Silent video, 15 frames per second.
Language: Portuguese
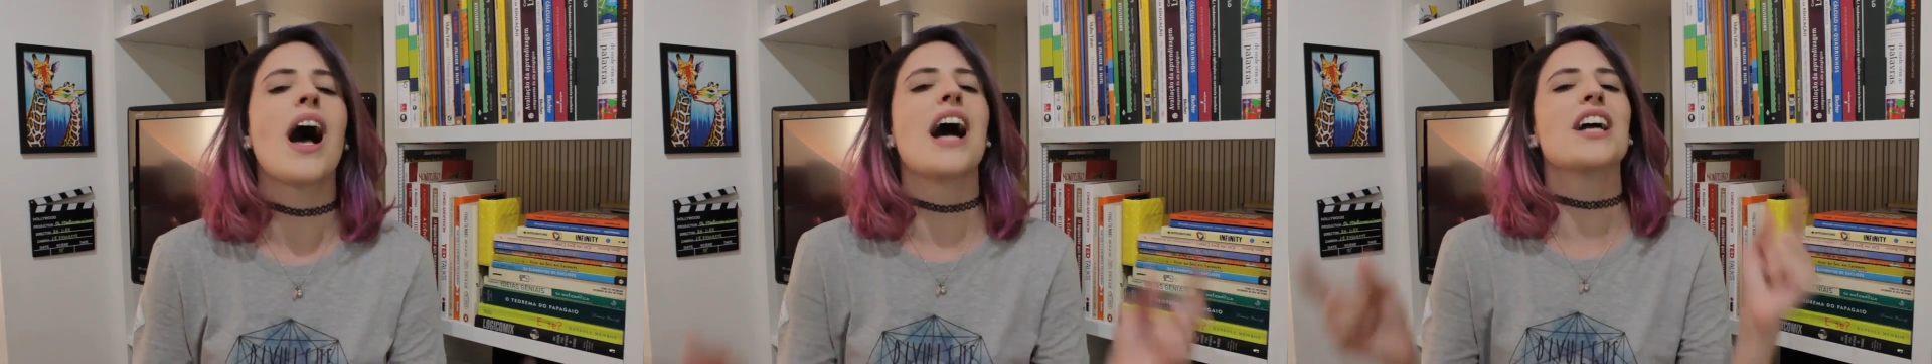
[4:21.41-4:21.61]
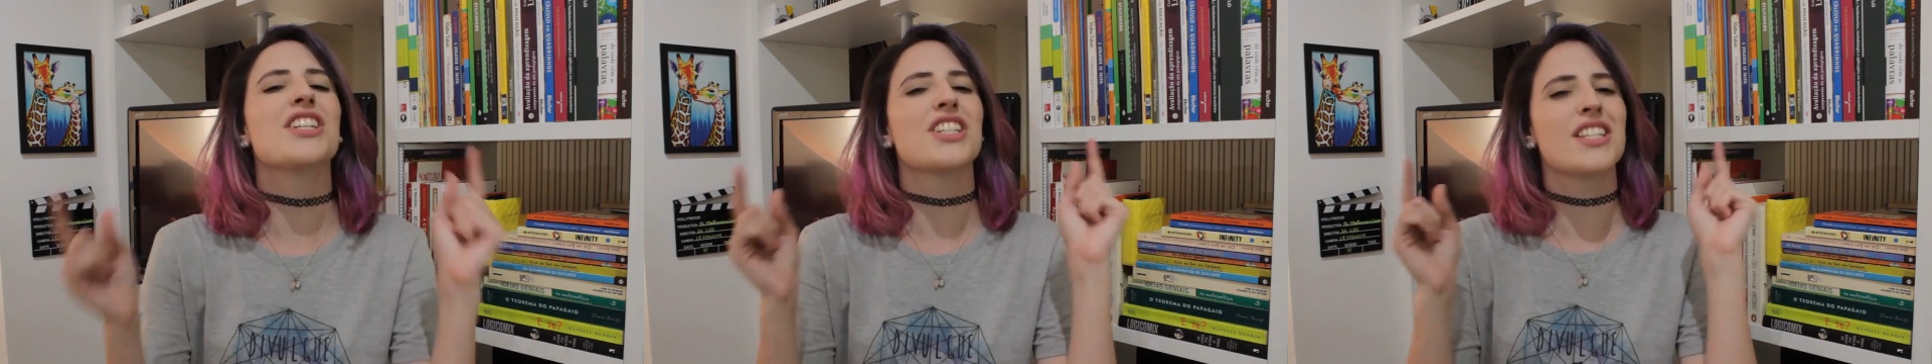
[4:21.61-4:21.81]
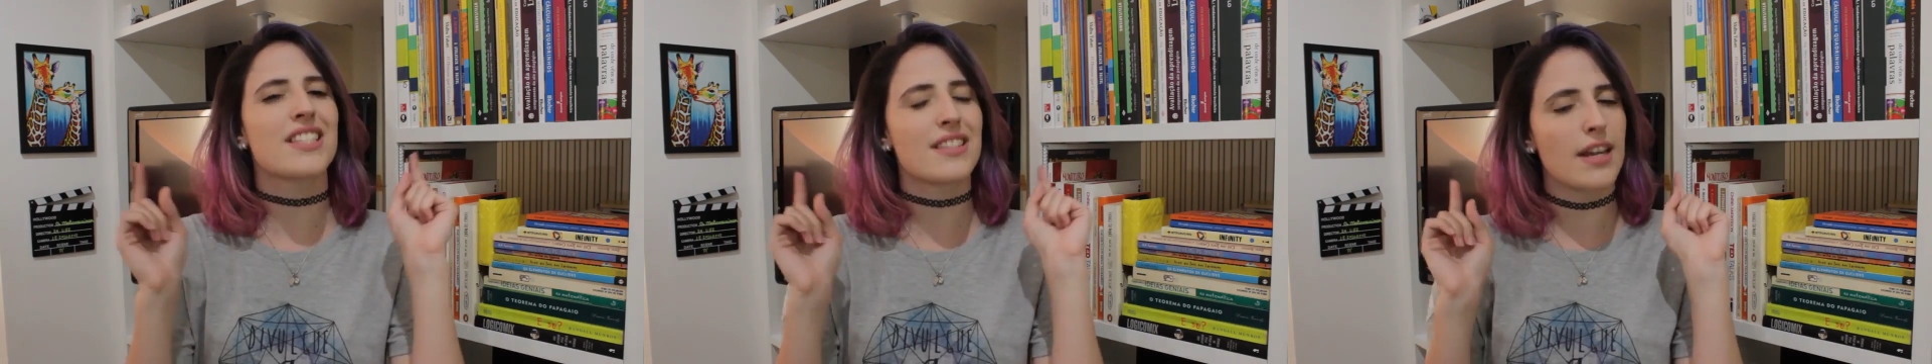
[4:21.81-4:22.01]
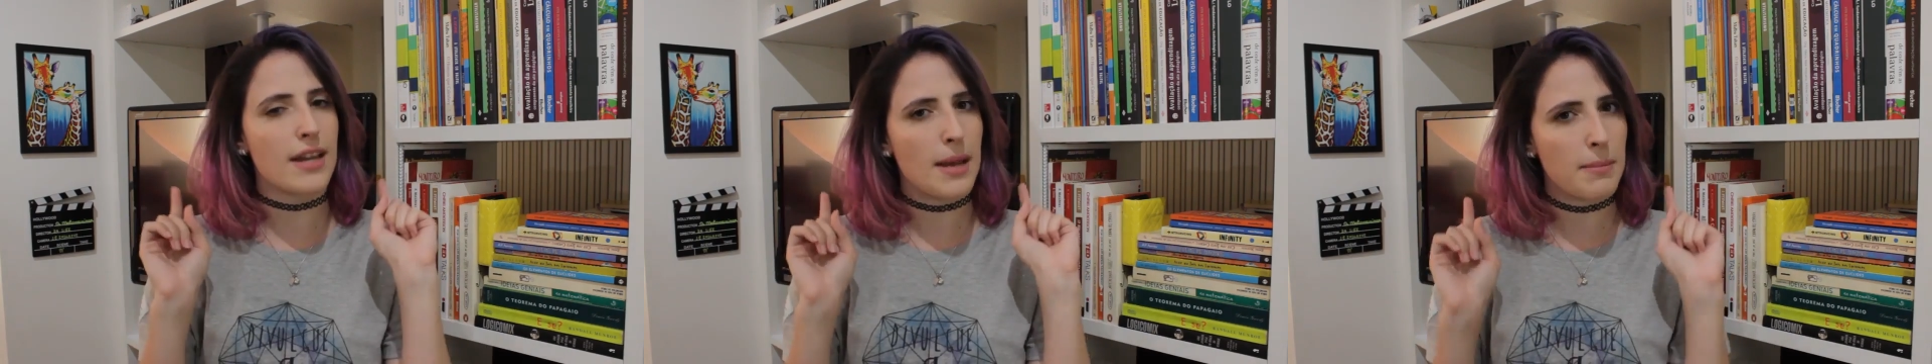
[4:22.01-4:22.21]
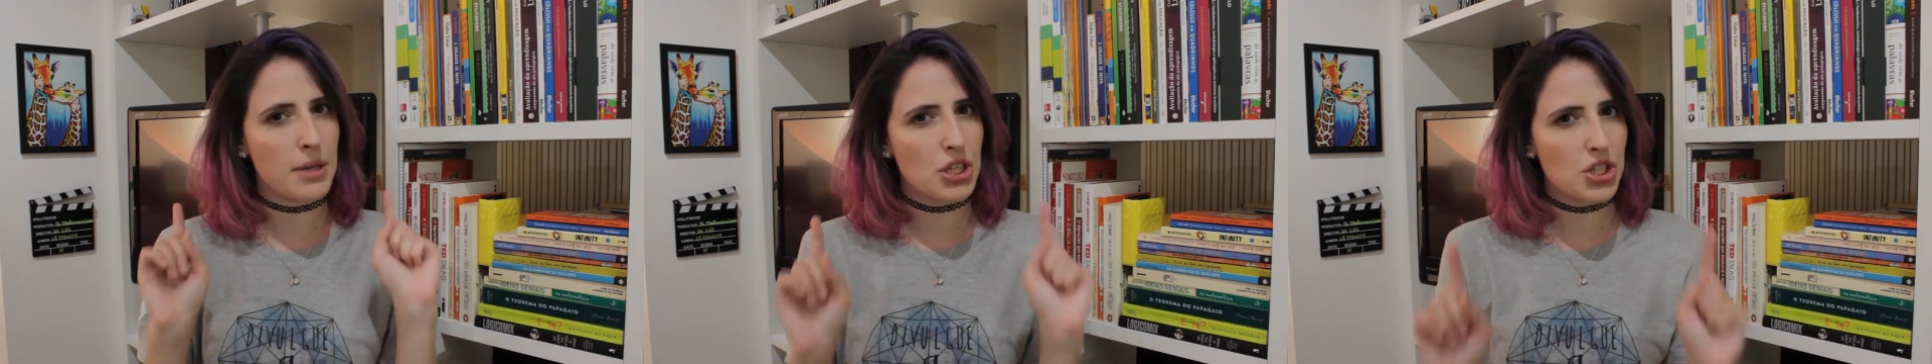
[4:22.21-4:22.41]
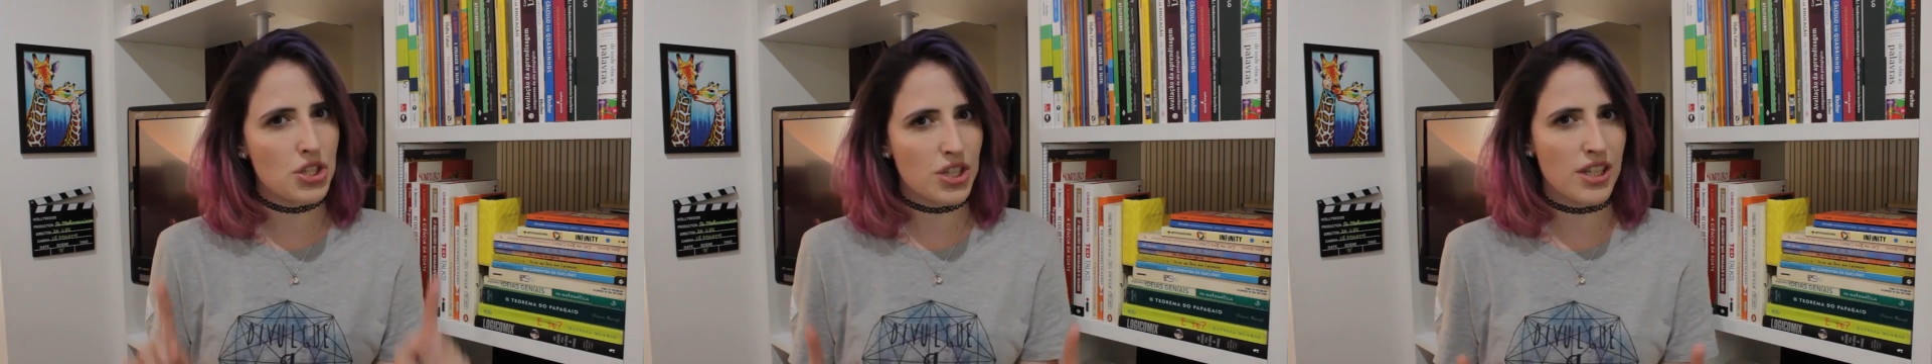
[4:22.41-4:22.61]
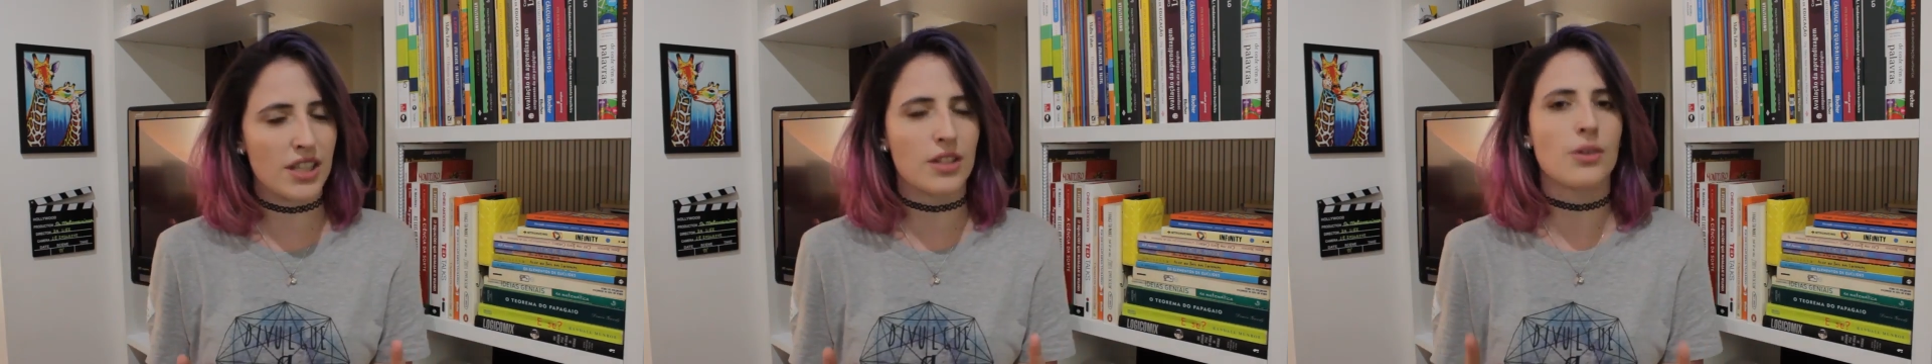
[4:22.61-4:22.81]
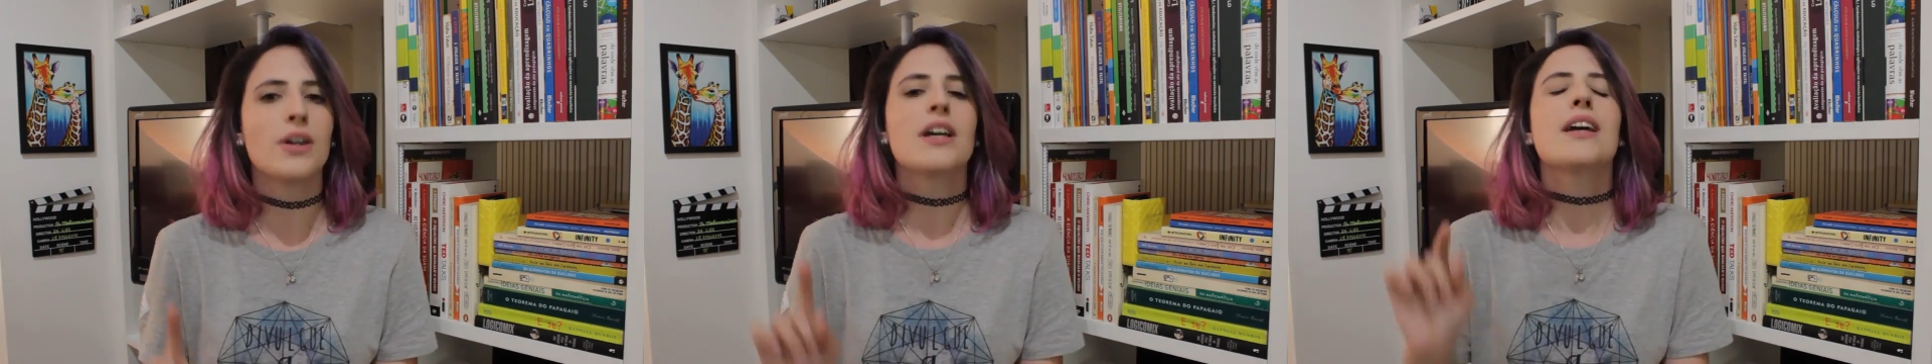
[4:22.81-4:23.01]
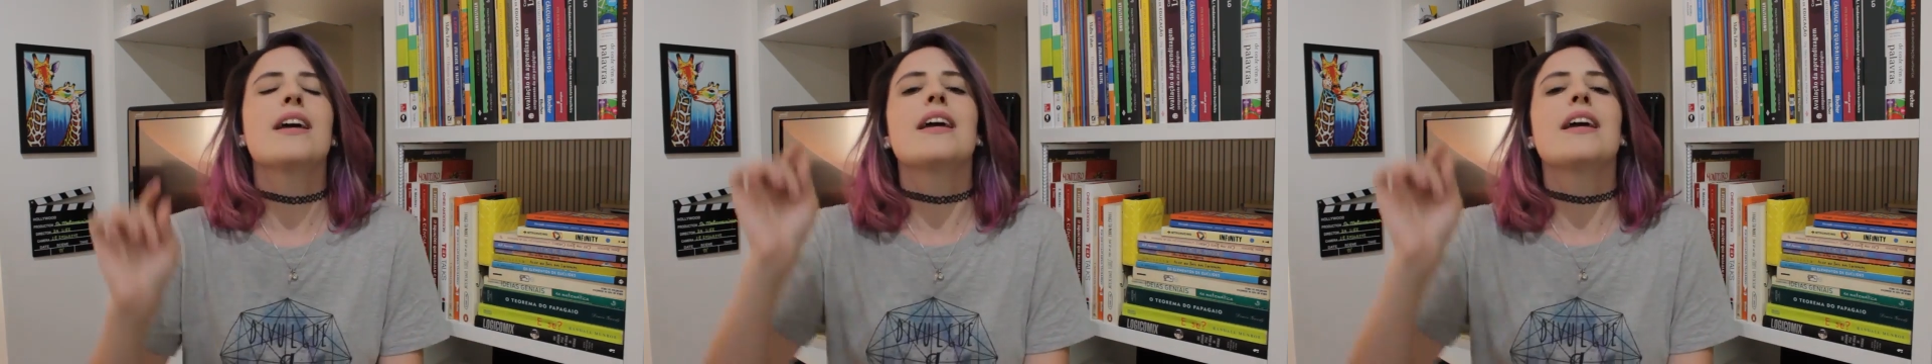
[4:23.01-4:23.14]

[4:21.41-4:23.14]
a gente estaria mentindo.